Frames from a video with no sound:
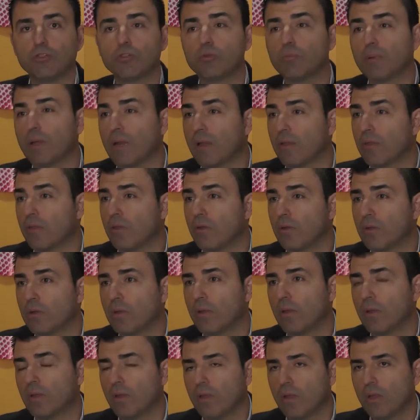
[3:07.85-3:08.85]
superando
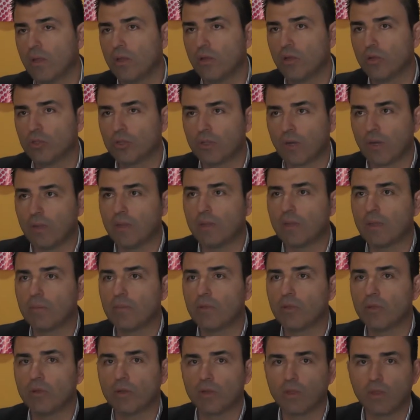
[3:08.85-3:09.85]
los 30
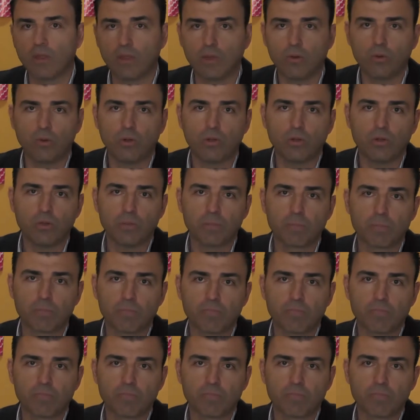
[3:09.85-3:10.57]
millones de euros,